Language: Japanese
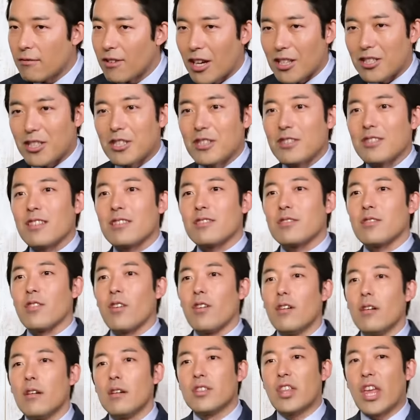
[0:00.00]
らしいんです
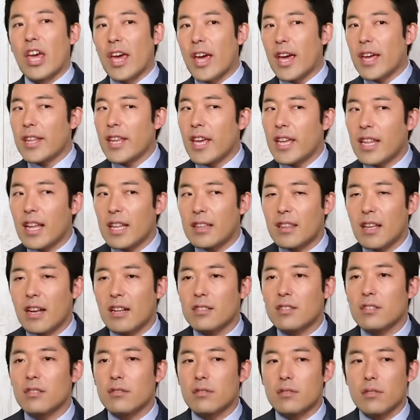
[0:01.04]
よ丁寧だった
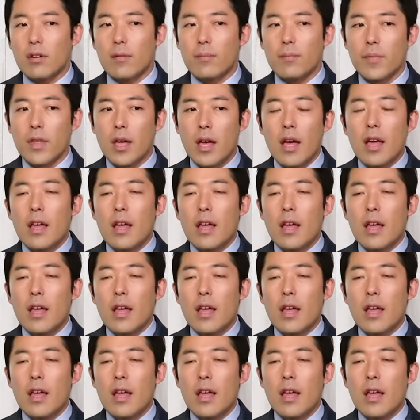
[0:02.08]
らしいですよ